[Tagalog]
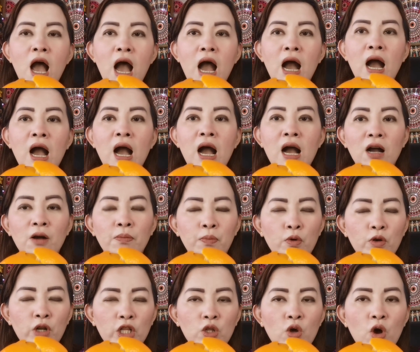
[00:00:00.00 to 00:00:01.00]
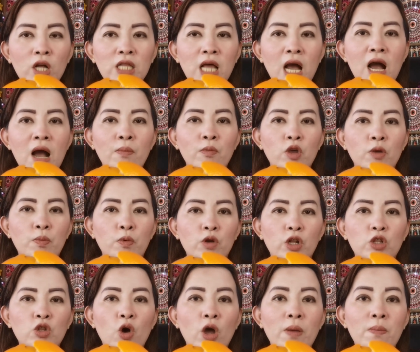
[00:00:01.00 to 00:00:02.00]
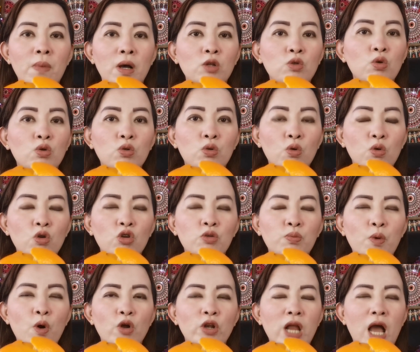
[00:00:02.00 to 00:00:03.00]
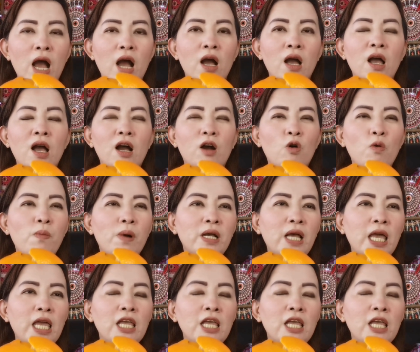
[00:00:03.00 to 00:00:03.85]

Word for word: Ang ahang po nito at ang amoy po nito ay magdudulot po ng Kumbaga,